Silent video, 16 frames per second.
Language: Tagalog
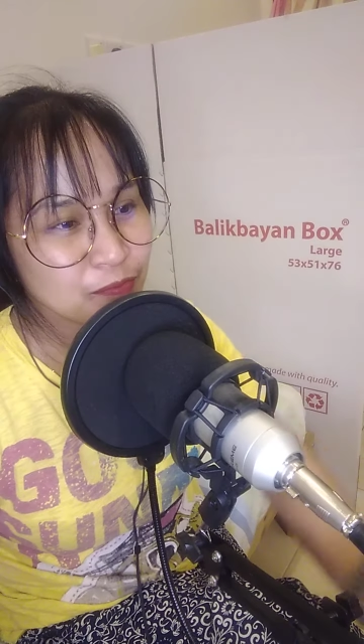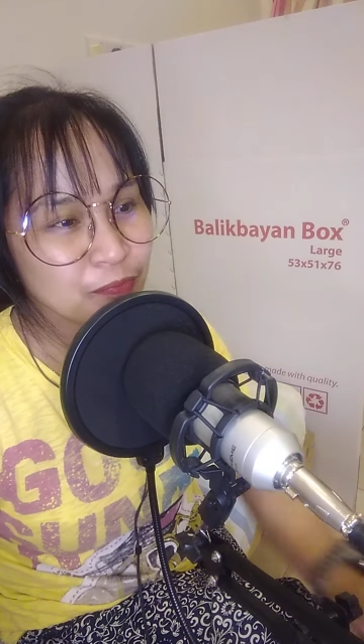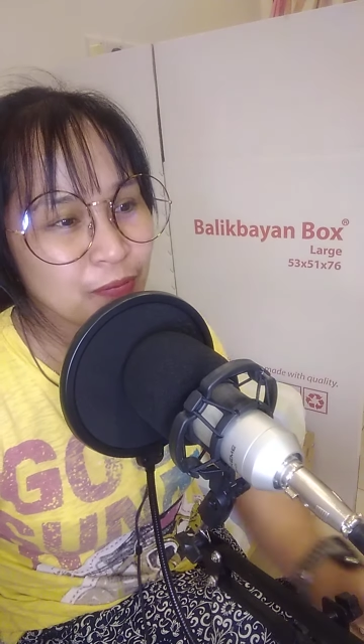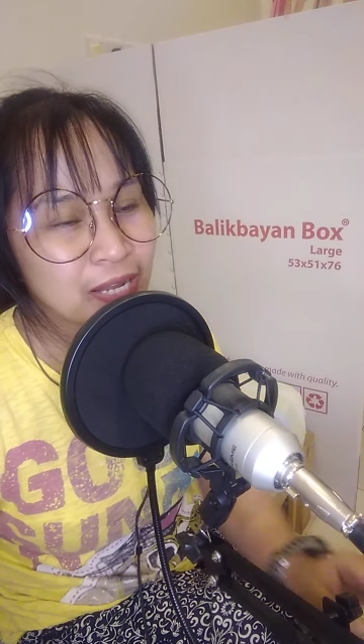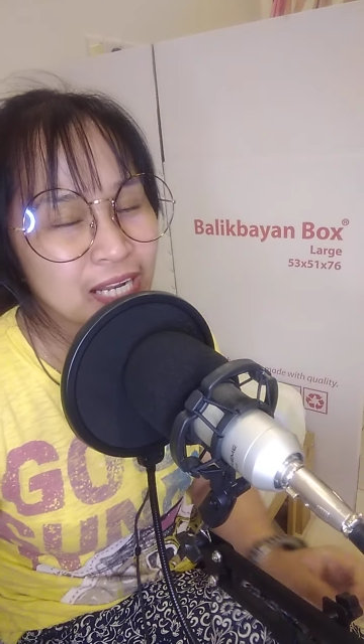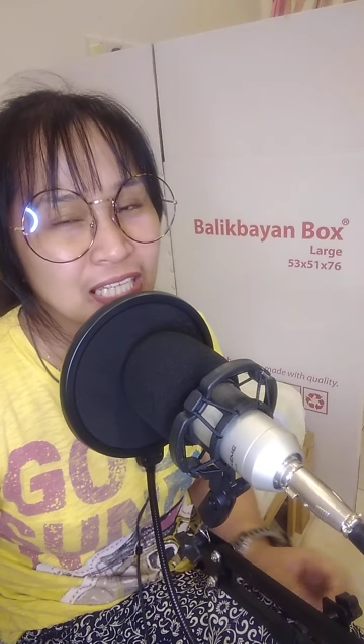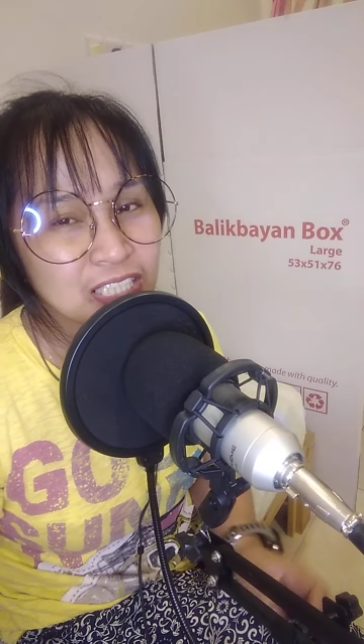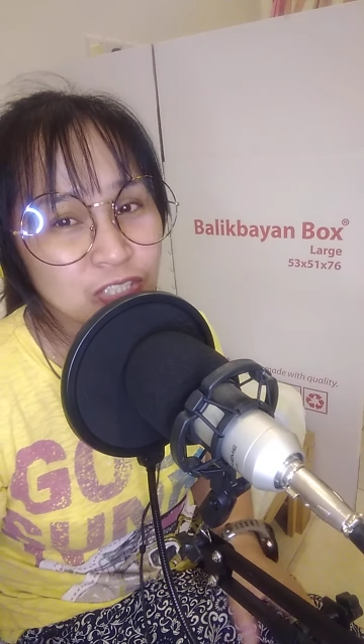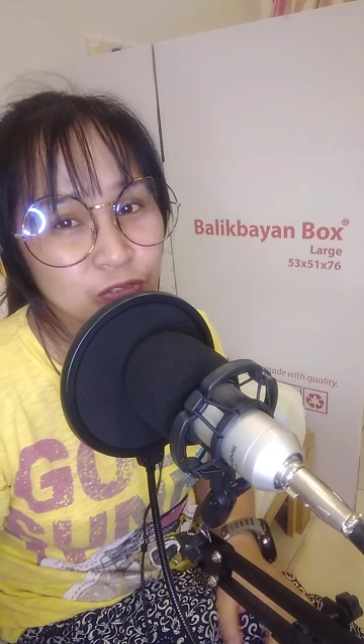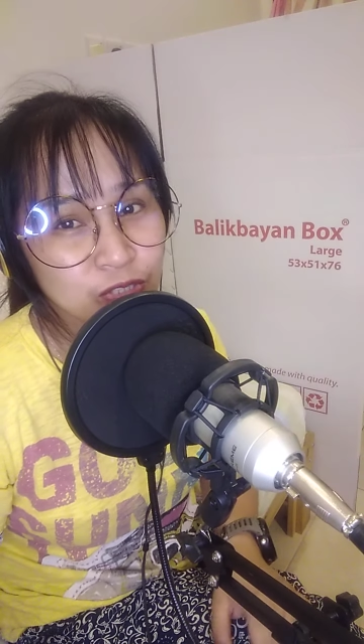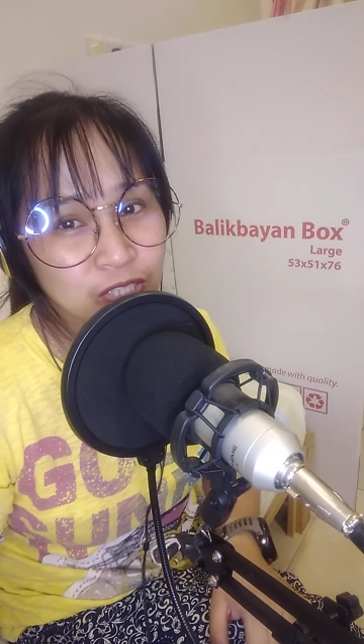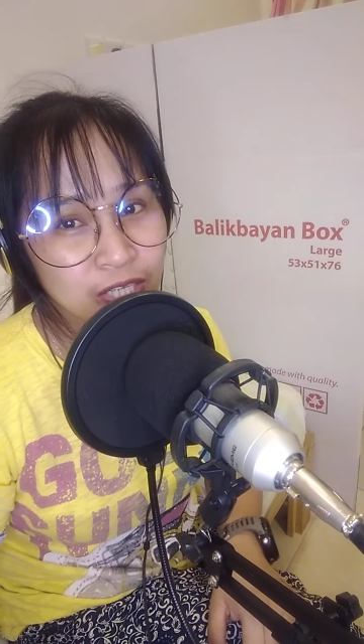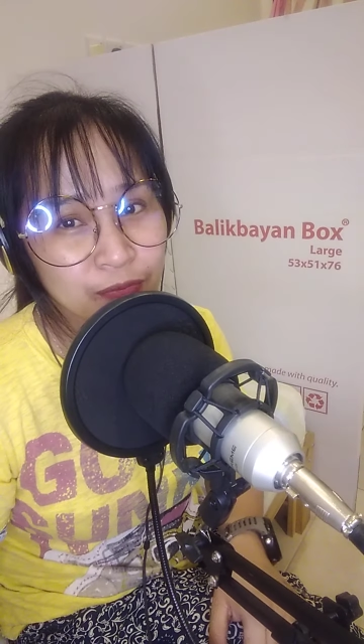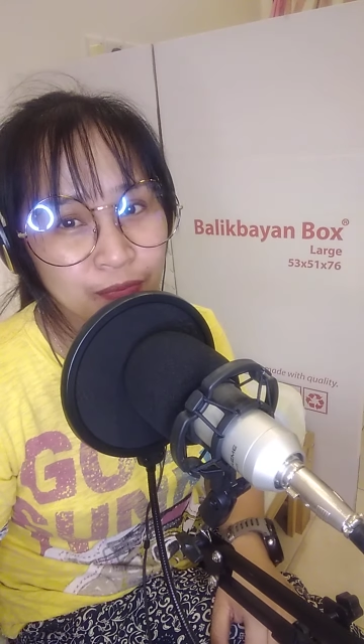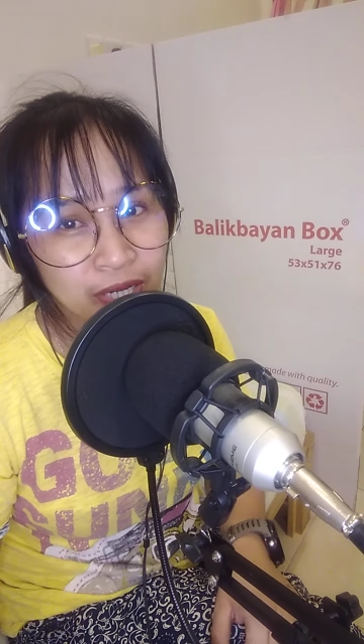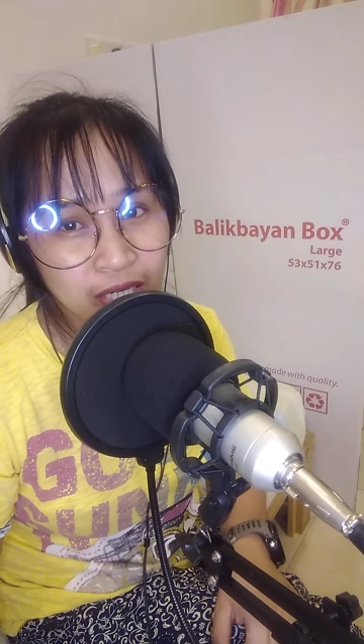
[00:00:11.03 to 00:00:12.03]
Para
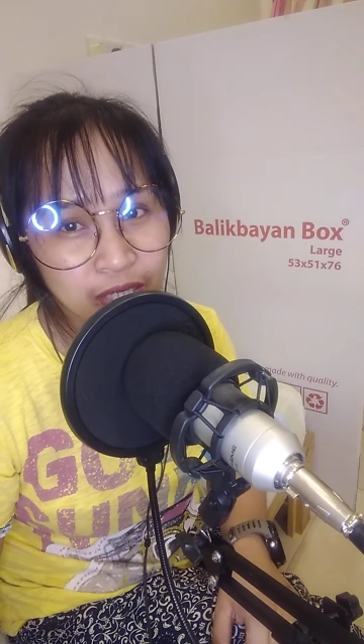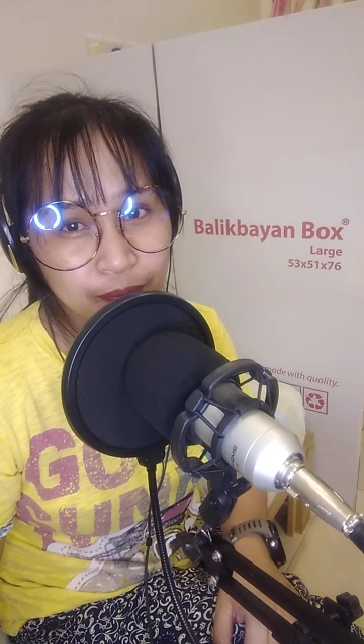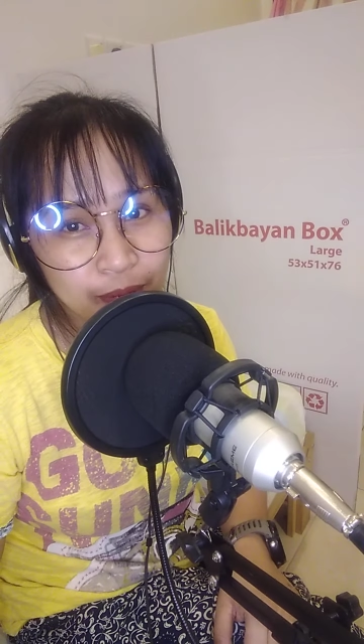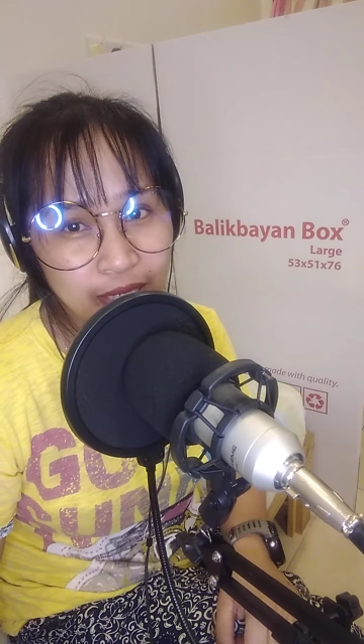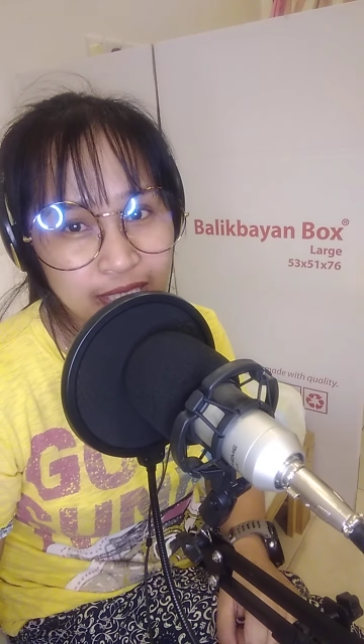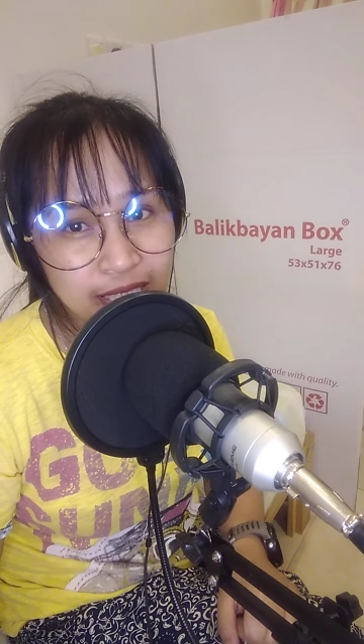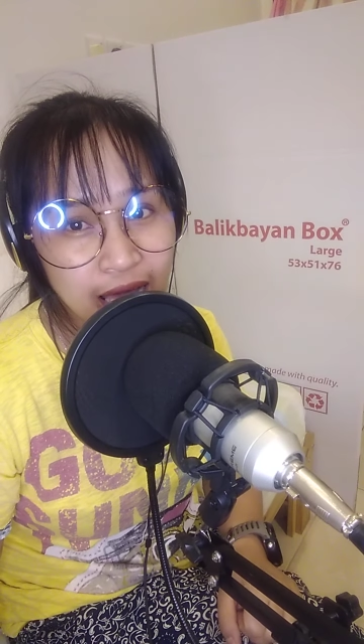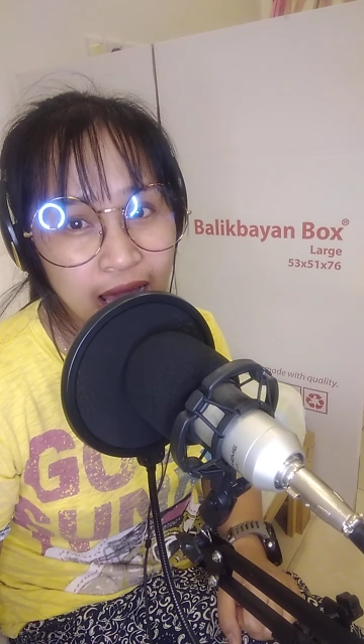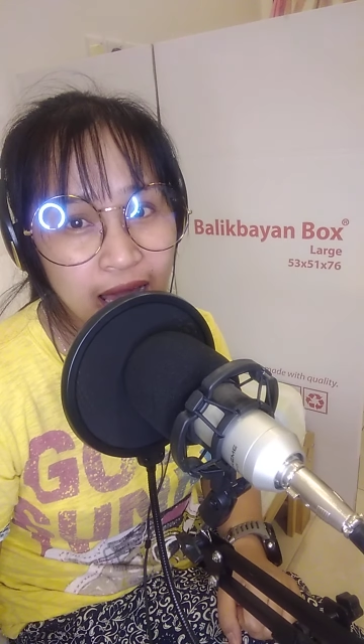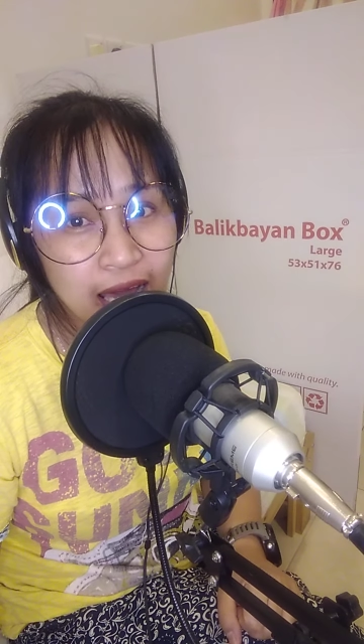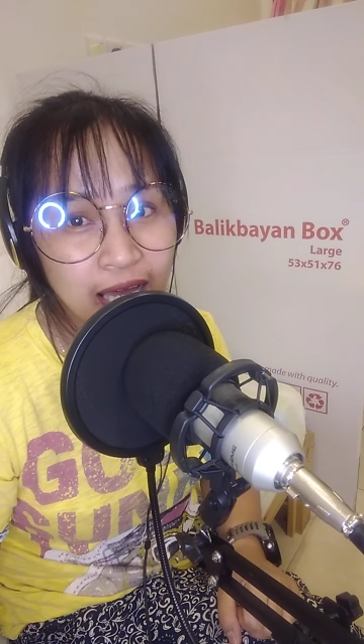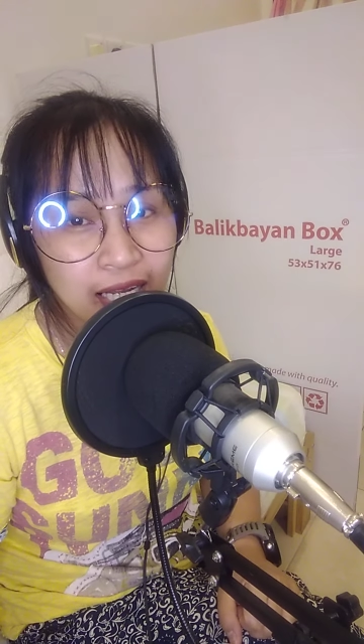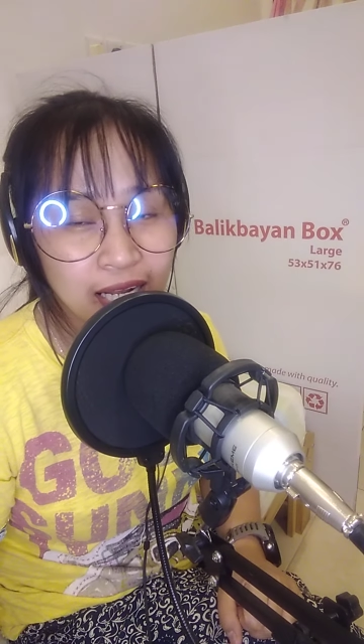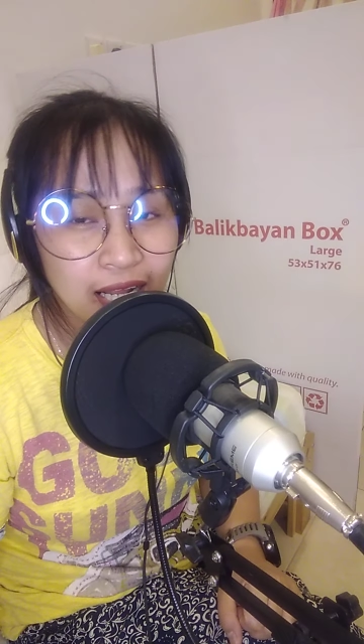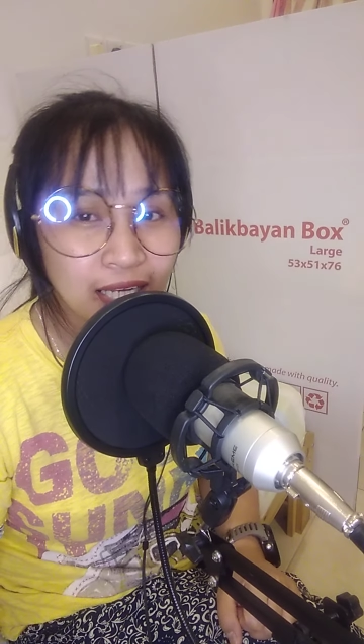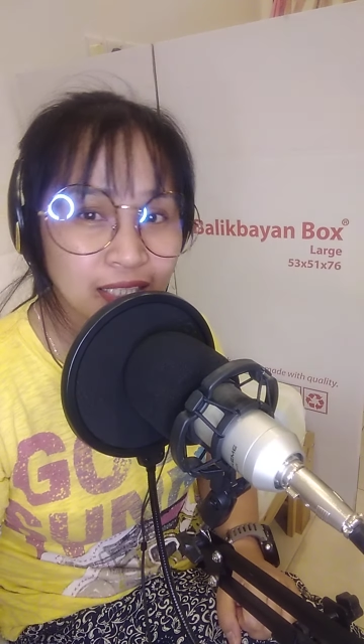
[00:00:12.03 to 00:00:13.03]
to sa mga
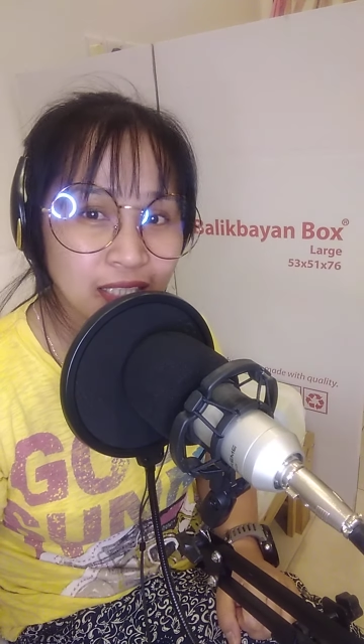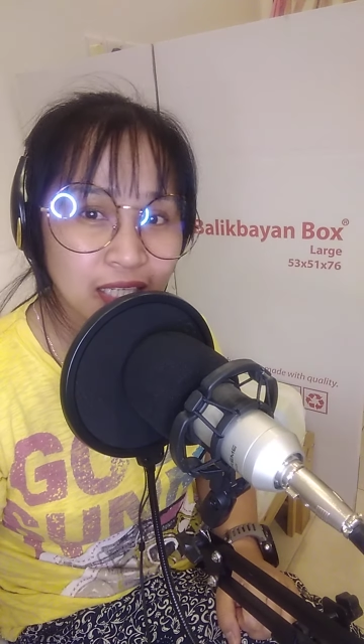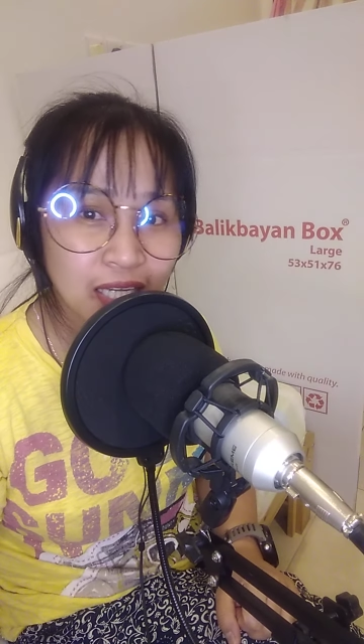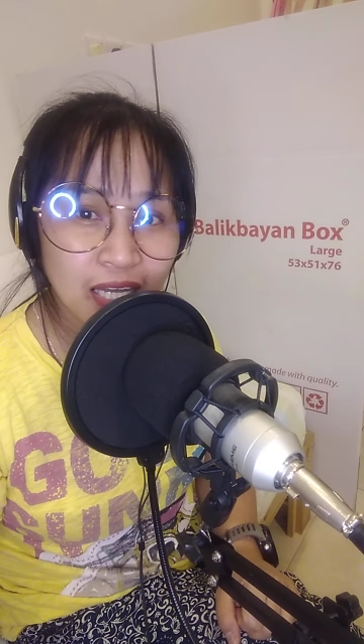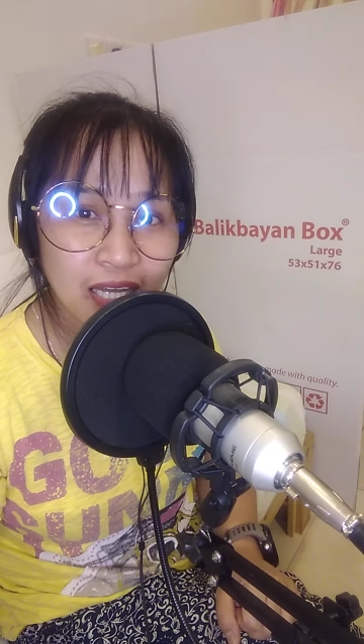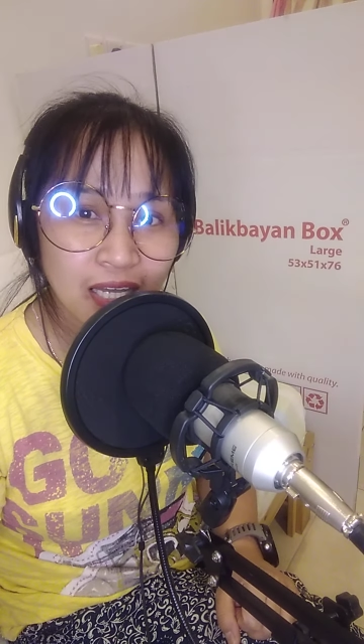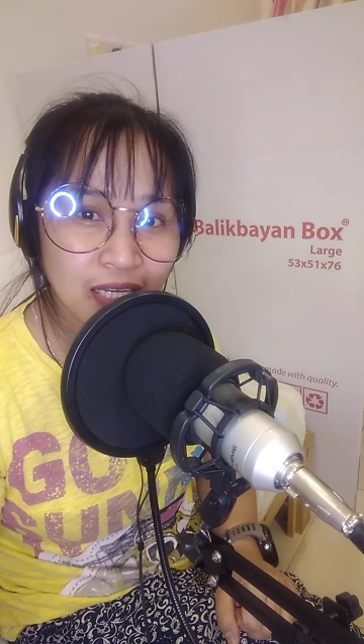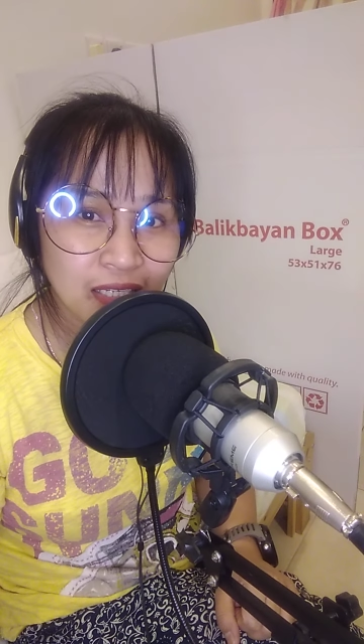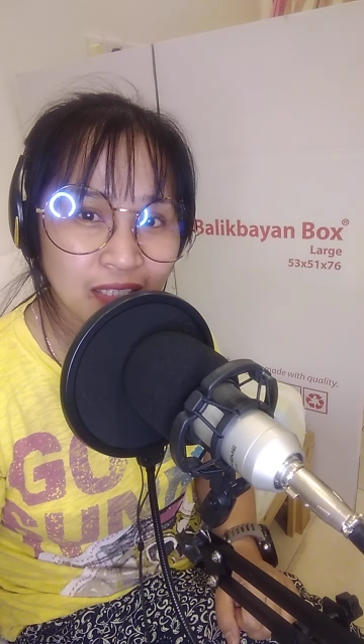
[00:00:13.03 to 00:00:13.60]
gipangsaaran nga